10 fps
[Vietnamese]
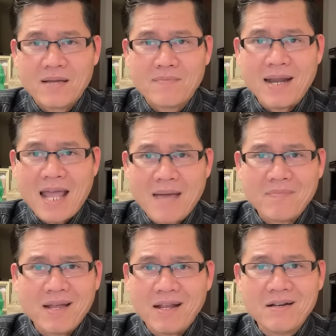mà làm
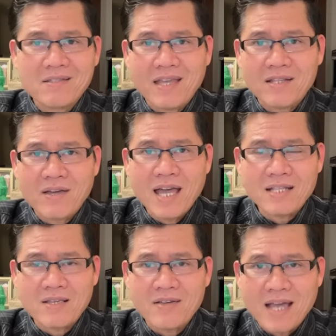là đưa tiền cho
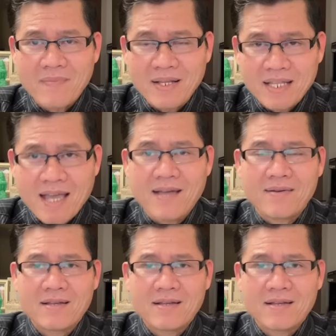hết cho vợ mình nha